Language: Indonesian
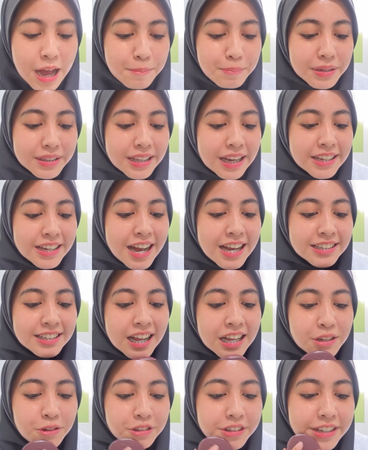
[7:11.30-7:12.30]
Pertanyaan
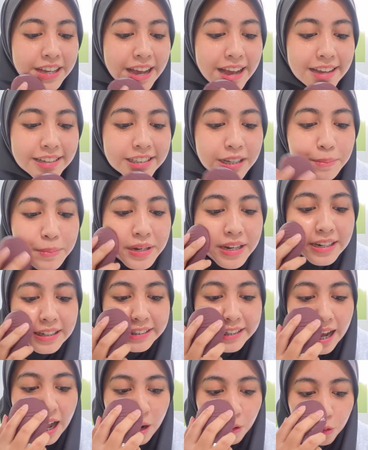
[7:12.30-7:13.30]
selanjutnya,
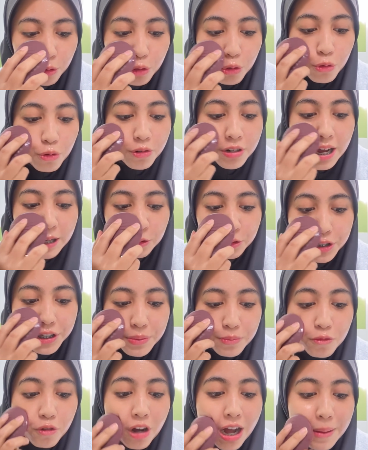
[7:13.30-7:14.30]
sebenarnya aku tuh udah cuci
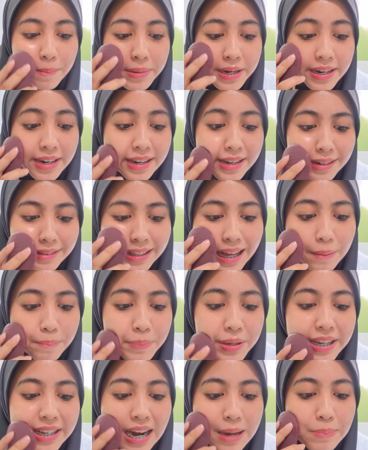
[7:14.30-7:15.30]
muka bener, tapi
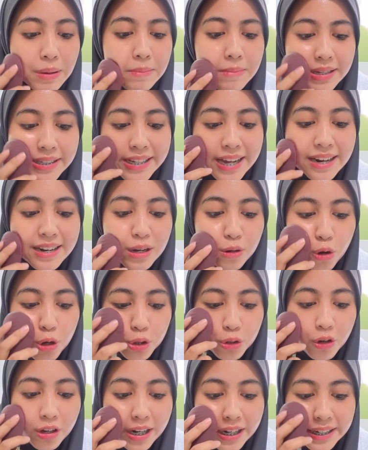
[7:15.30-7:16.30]
kenapa masih ada
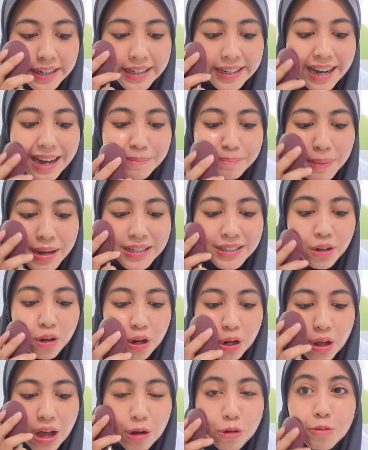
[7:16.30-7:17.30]
kotoran di kapas kalau
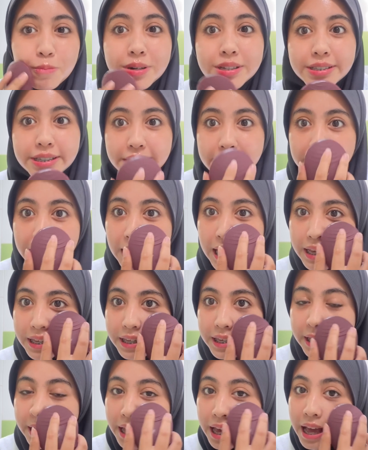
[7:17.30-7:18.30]
aku bersihin
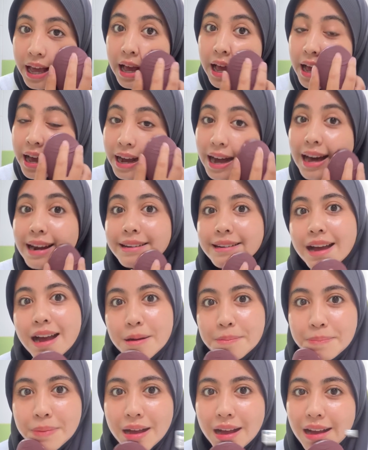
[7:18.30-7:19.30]
lagi? Karena
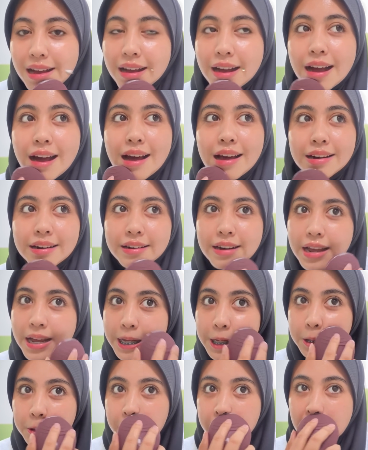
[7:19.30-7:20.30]
apa? Karena
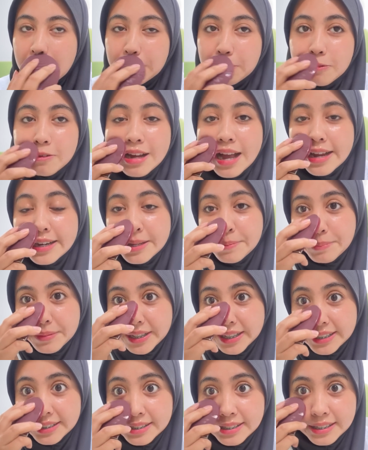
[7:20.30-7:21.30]
itu kamu nggak di
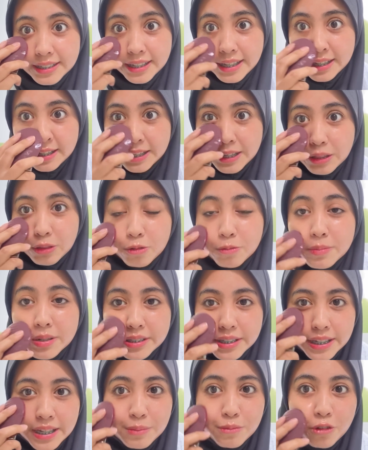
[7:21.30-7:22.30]
cleansing gitu,
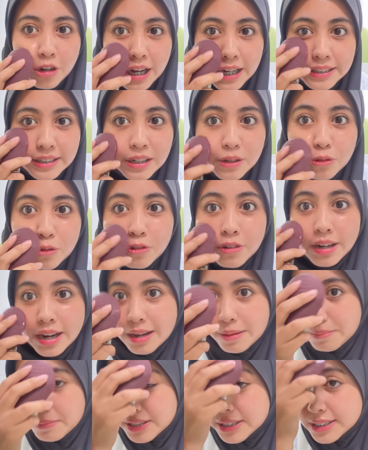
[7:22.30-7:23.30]
bersihin mukanya
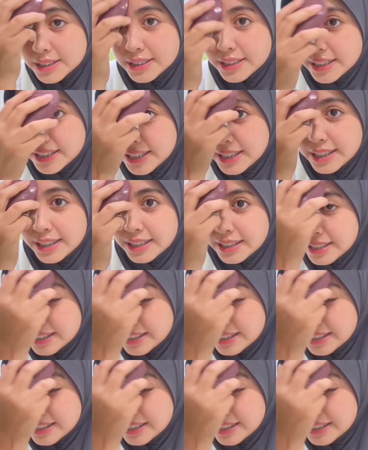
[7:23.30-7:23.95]
kurang bersih.